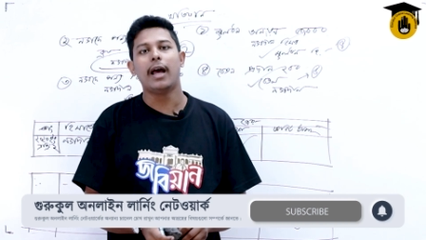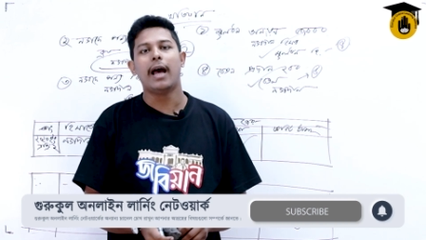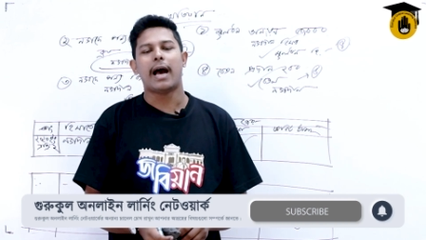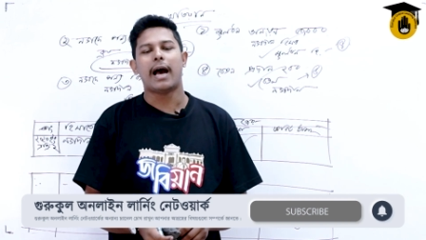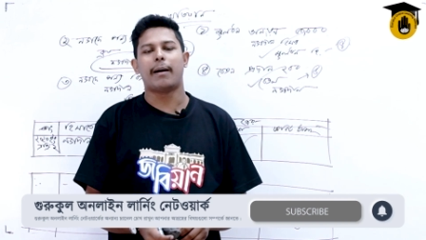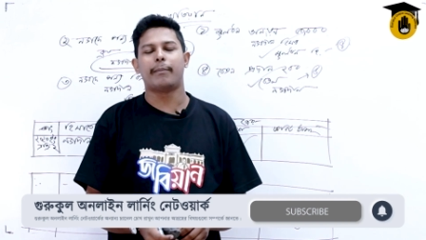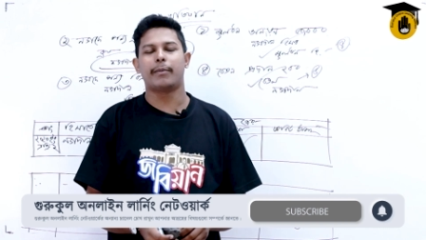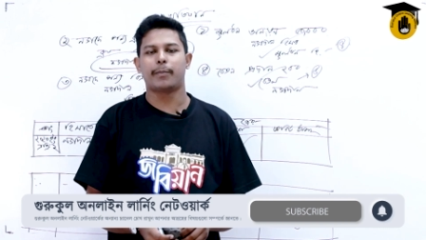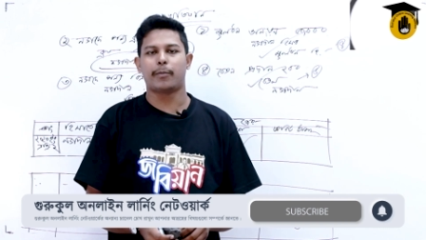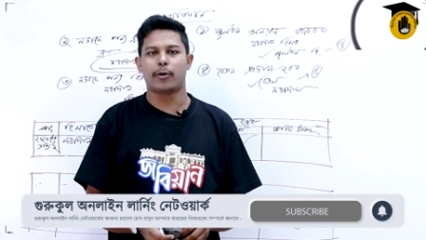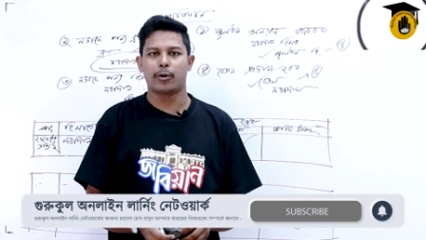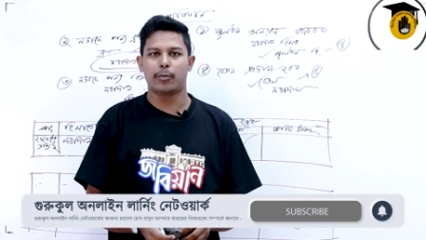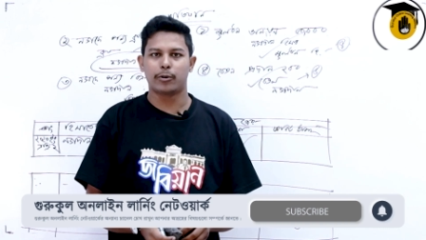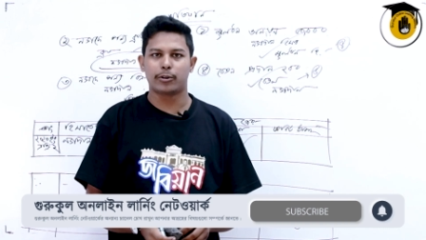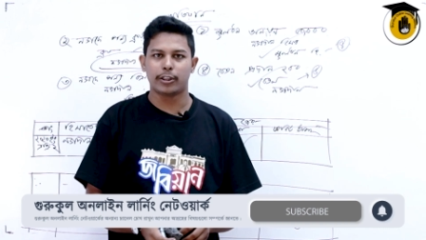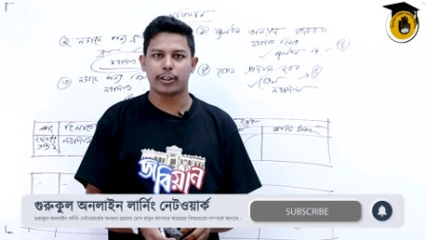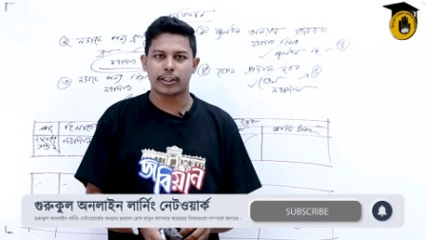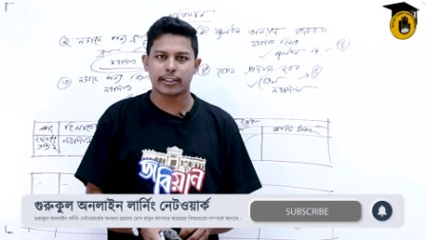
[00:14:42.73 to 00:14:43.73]
আমরা
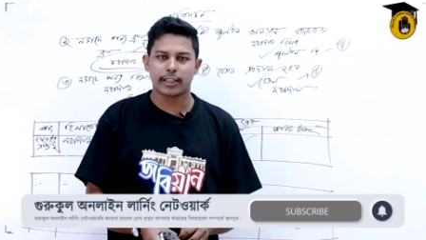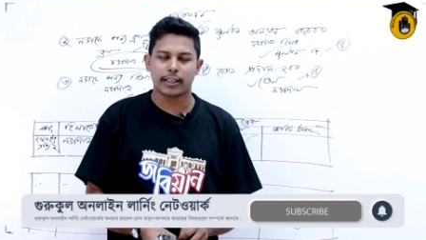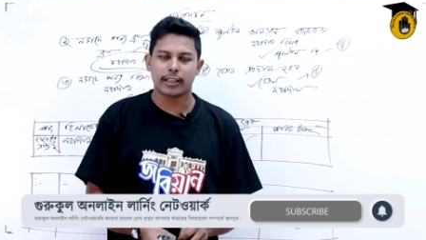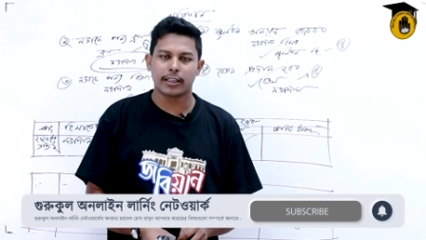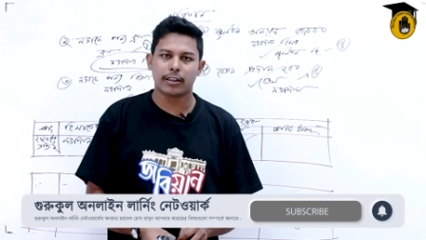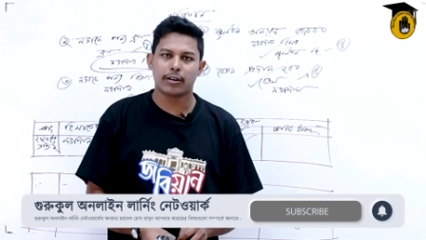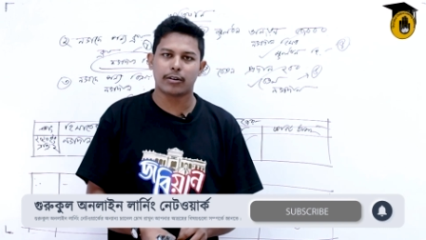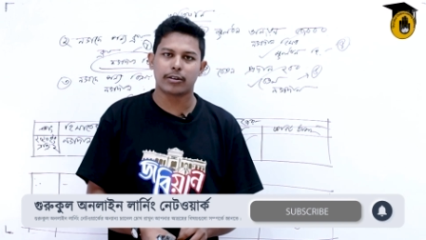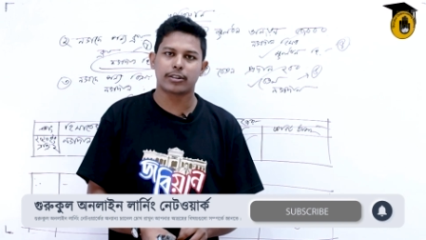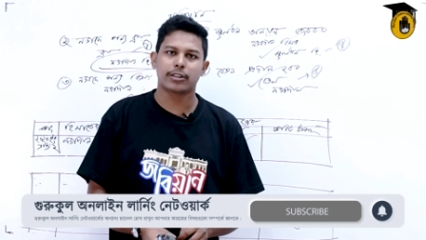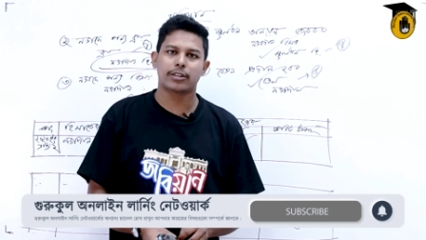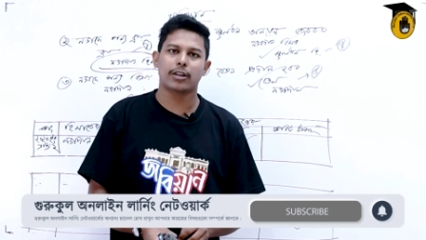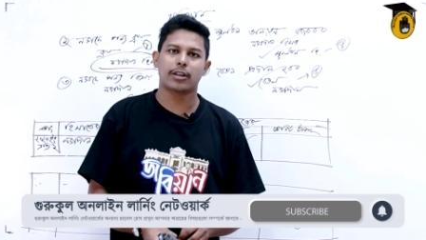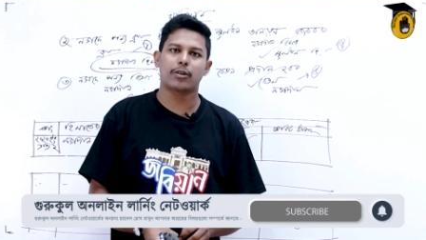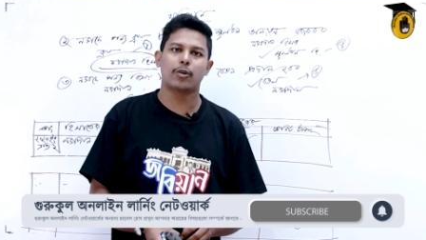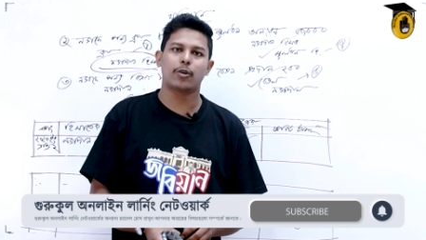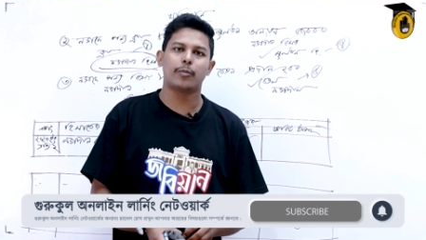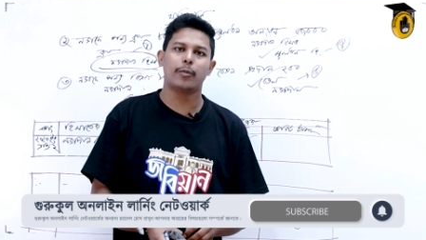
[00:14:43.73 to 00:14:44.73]
পরবর্তীতে জানিয়ে দেওয়ার চেষ্টা
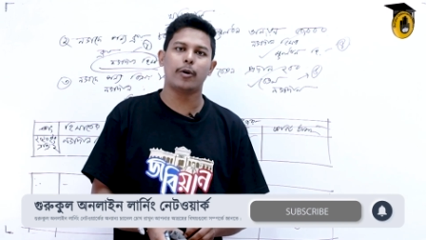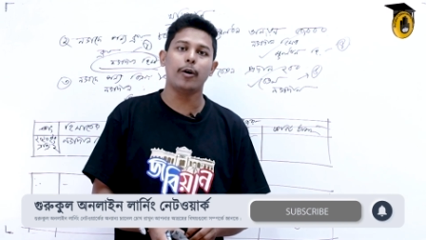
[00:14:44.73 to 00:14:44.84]
করব